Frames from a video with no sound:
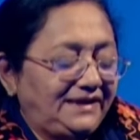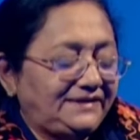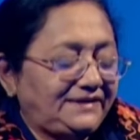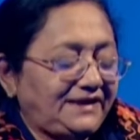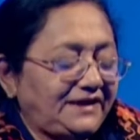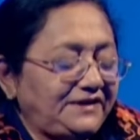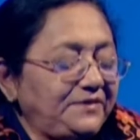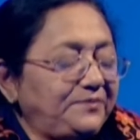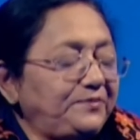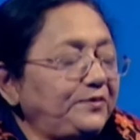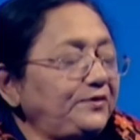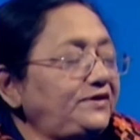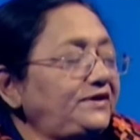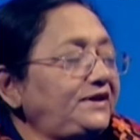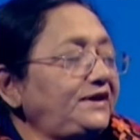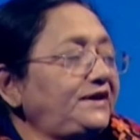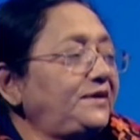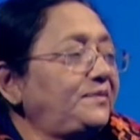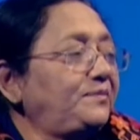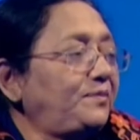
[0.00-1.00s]
তাদের
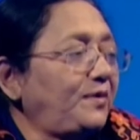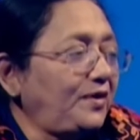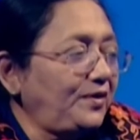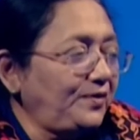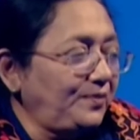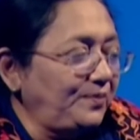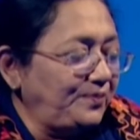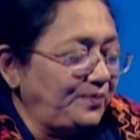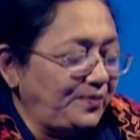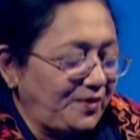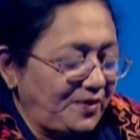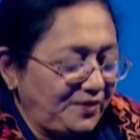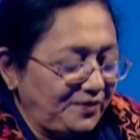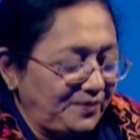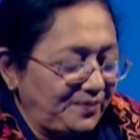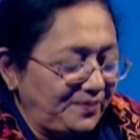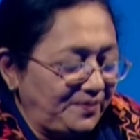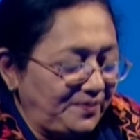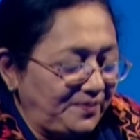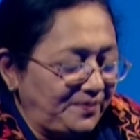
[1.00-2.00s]
প্রত্যেকের
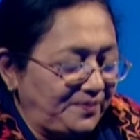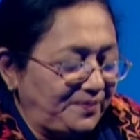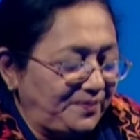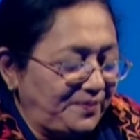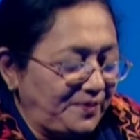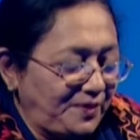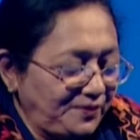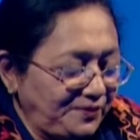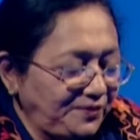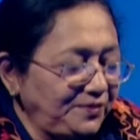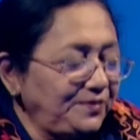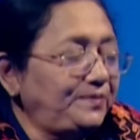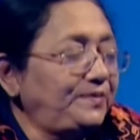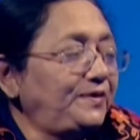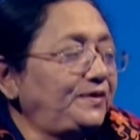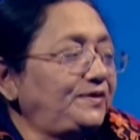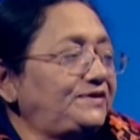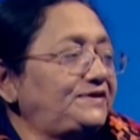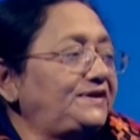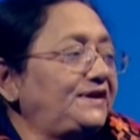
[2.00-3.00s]
বক্তব্য
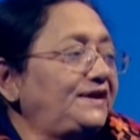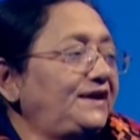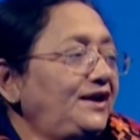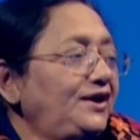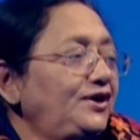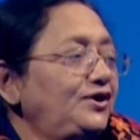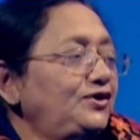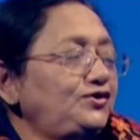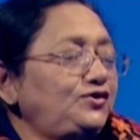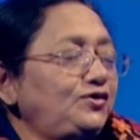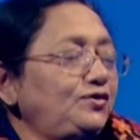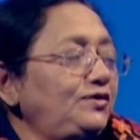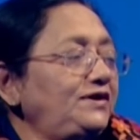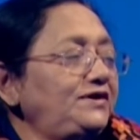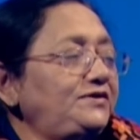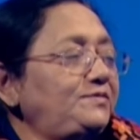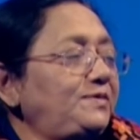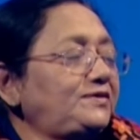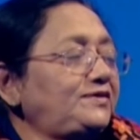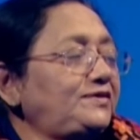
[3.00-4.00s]
হচ্ছে
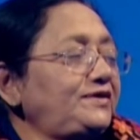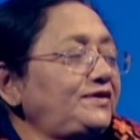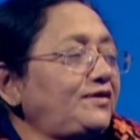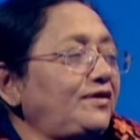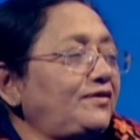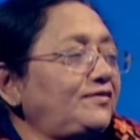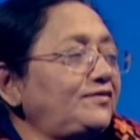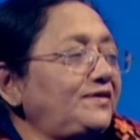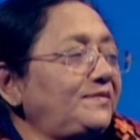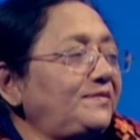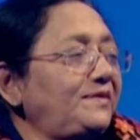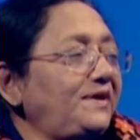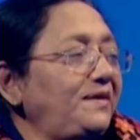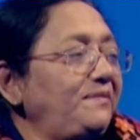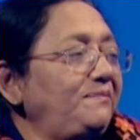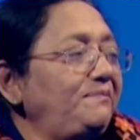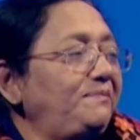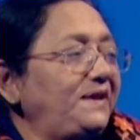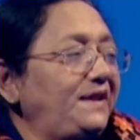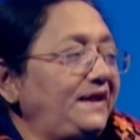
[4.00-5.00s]
চল্লিশ বছরে কখনো আমরা
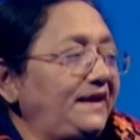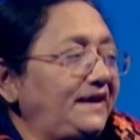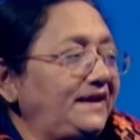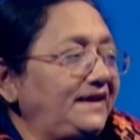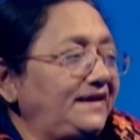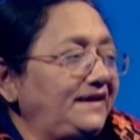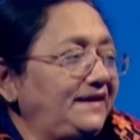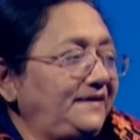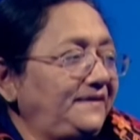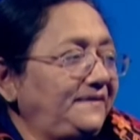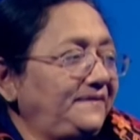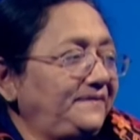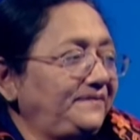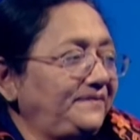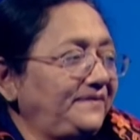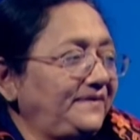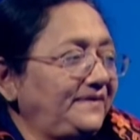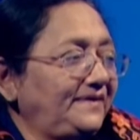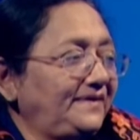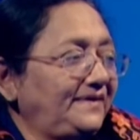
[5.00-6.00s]
এমপি দেখিনি
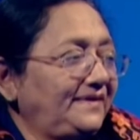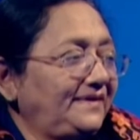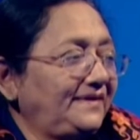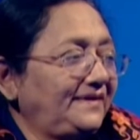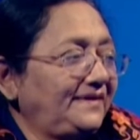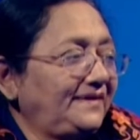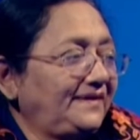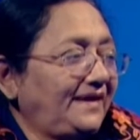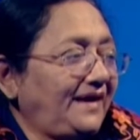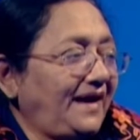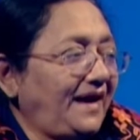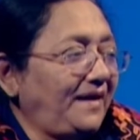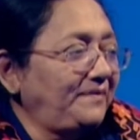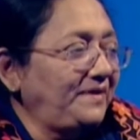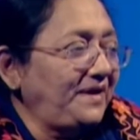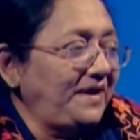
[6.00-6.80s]
আমরা